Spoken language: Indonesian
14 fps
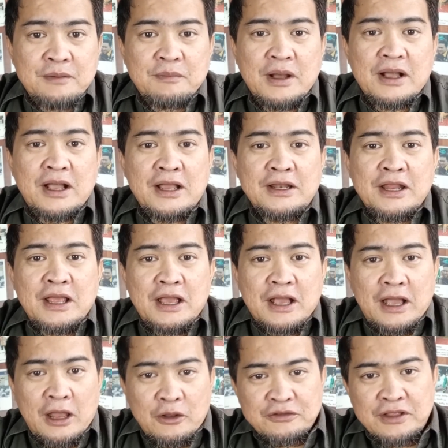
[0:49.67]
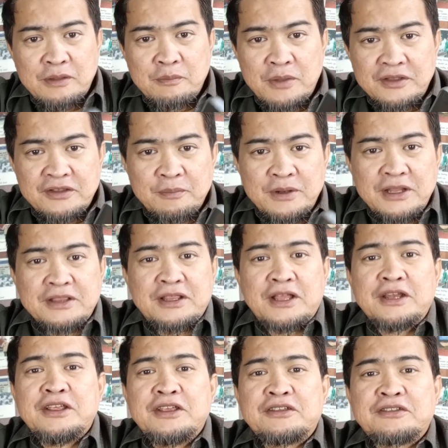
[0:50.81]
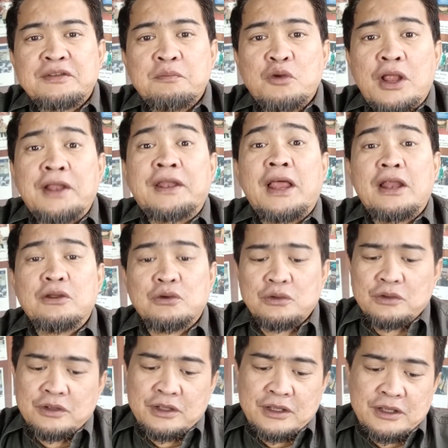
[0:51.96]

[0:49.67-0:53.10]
Bahkan kalau saya baca berita di sebulan lalu,